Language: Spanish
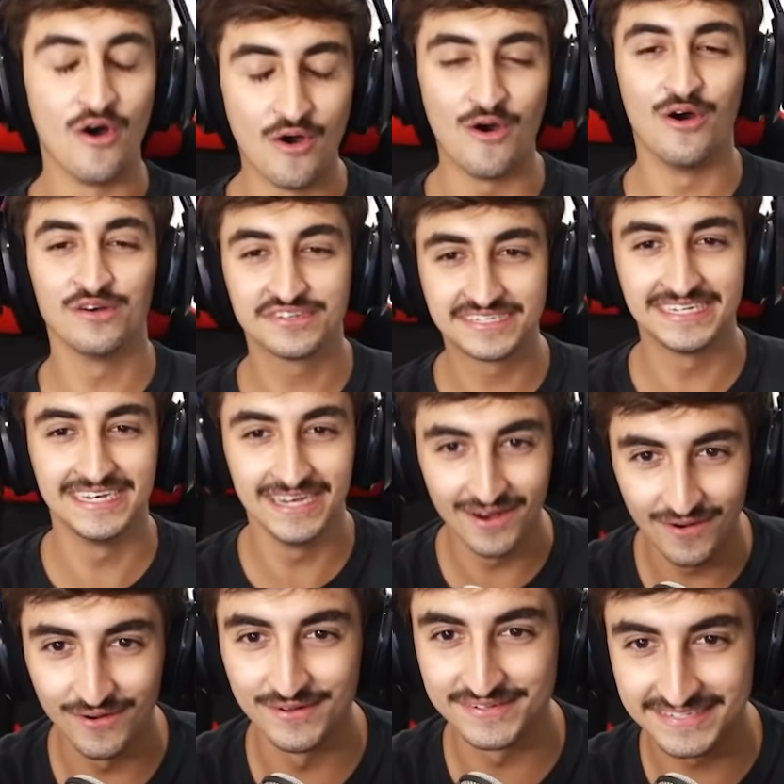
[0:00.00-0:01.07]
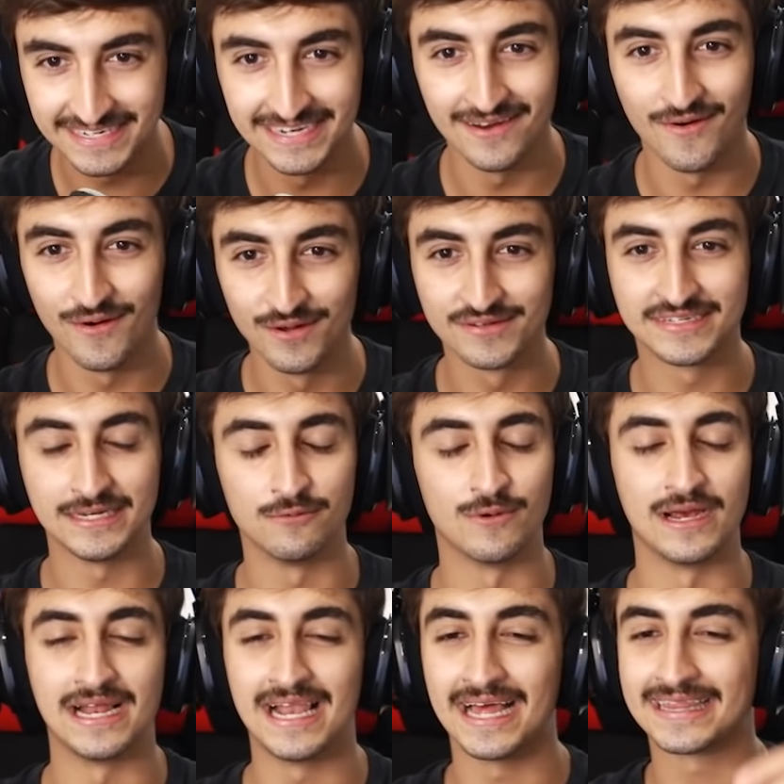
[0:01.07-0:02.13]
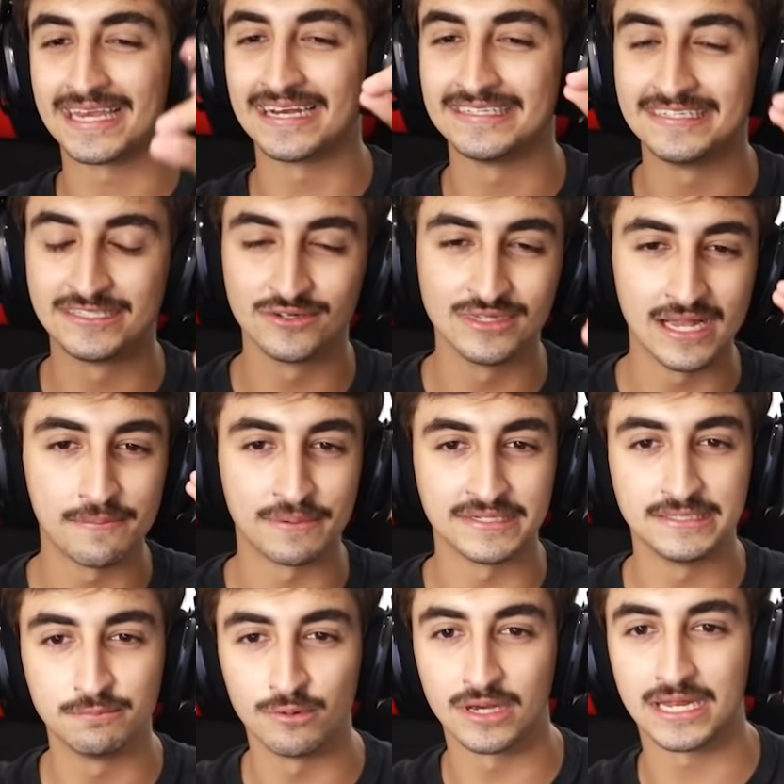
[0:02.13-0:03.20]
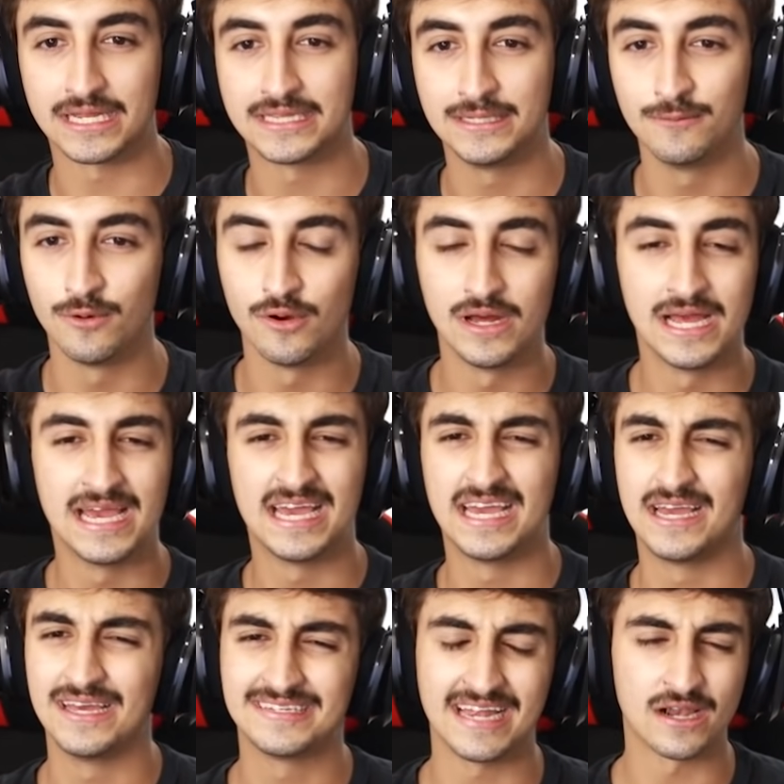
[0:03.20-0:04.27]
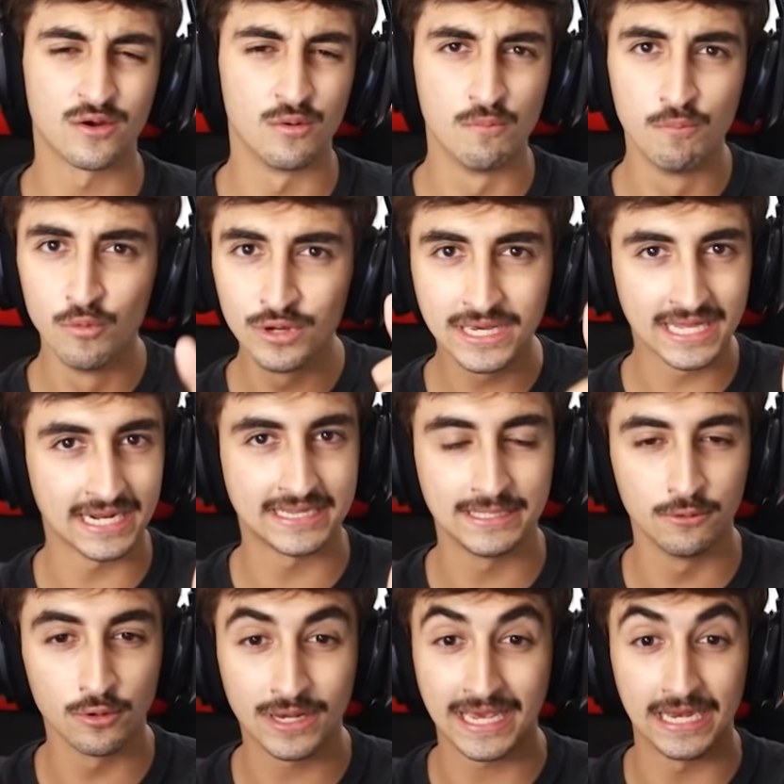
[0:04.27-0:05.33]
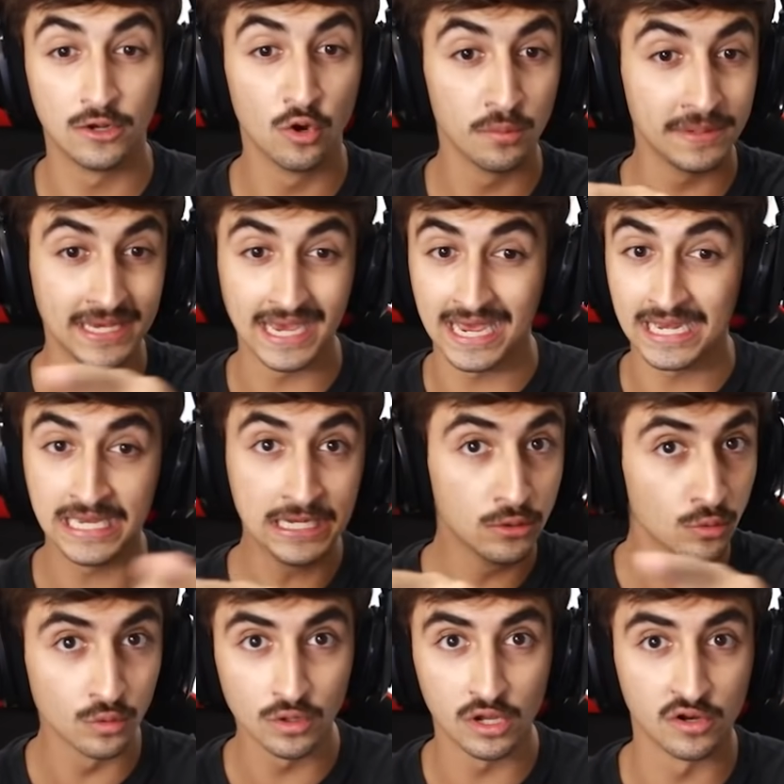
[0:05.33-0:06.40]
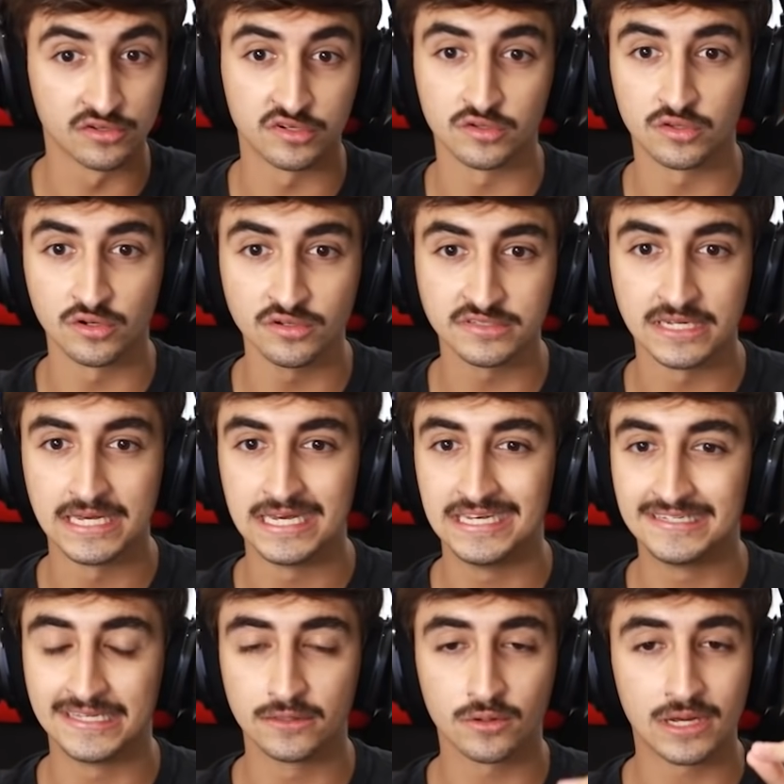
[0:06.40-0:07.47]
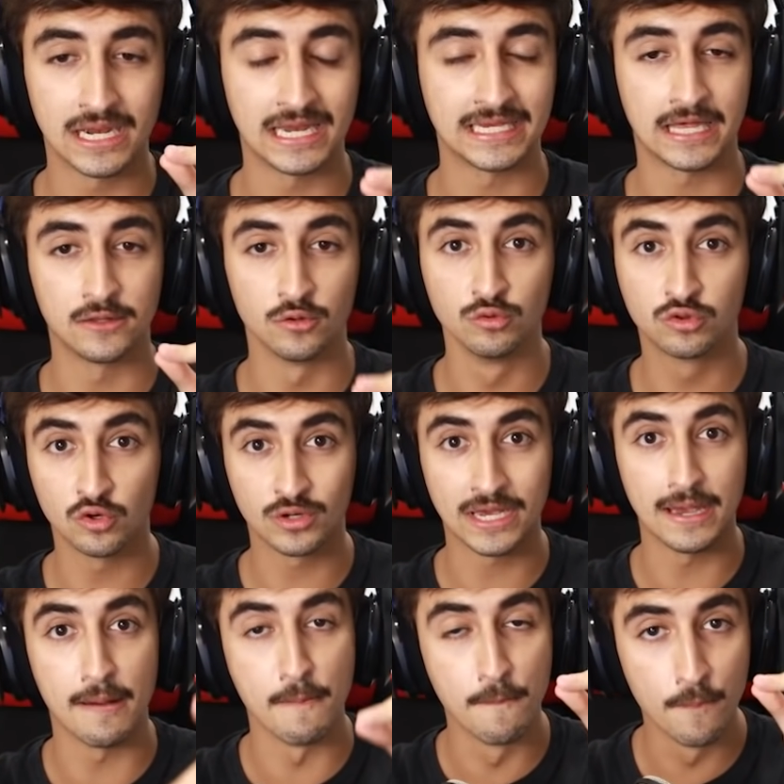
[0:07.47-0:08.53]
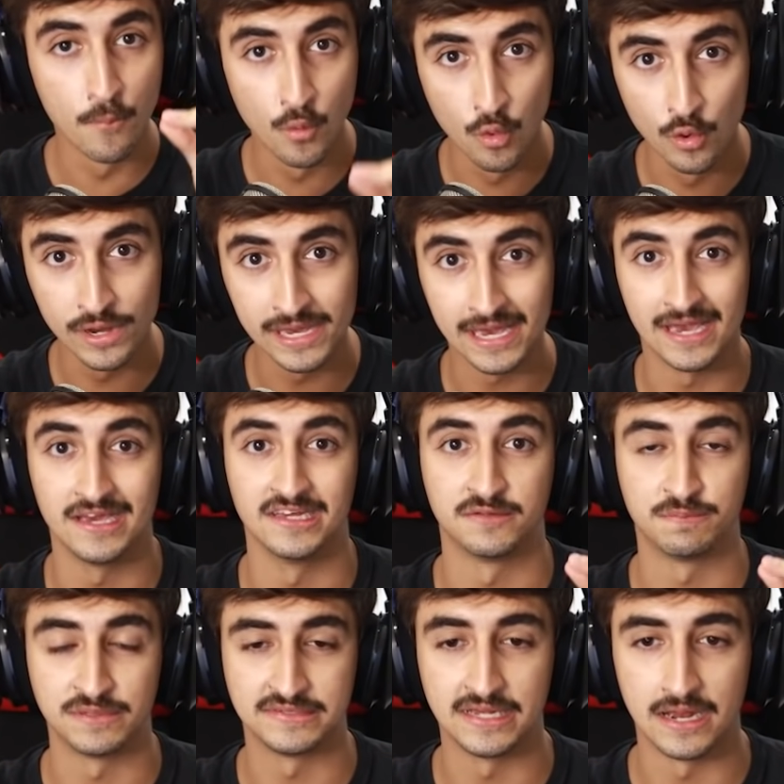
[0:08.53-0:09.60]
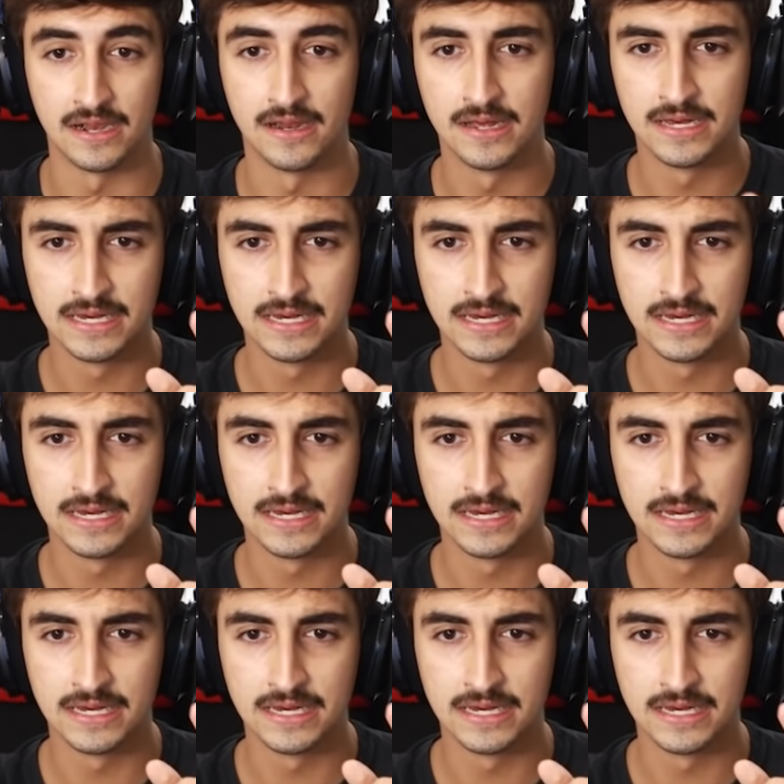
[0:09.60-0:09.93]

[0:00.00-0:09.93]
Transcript: Oh sí, oh sí, oh sí, güey. La transición del principio de creativo es algo muy creativo que no vi en ninguno de los otros y siento que le añadió un toque muy especial.